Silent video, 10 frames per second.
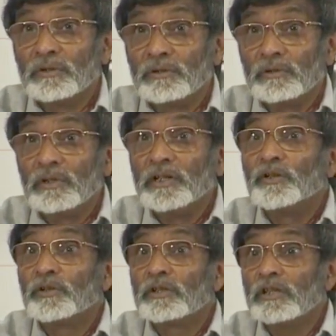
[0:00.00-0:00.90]
de
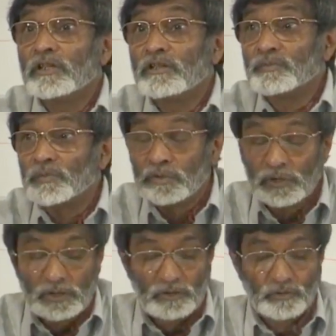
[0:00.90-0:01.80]
l'énothéisme
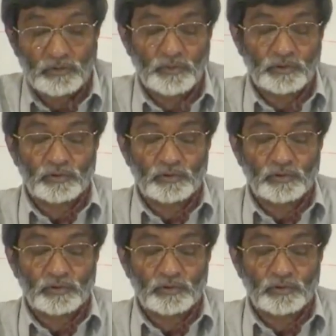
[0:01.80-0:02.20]
remonte